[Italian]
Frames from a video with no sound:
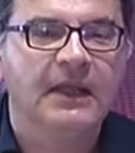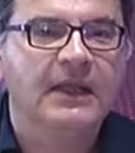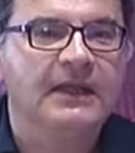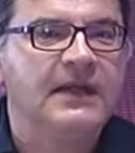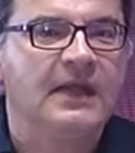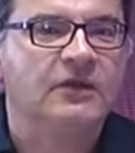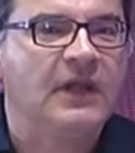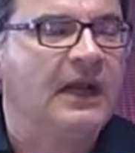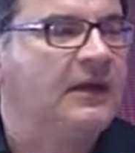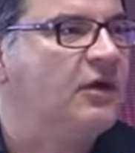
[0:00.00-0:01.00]
il dato
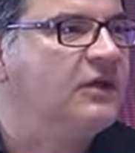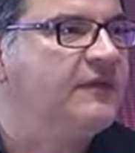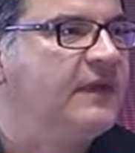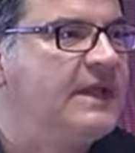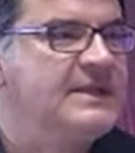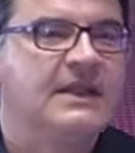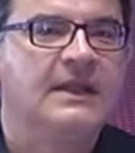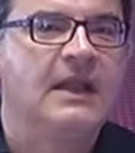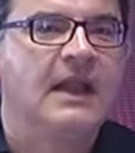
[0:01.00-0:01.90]
della raccolta differenziata certo.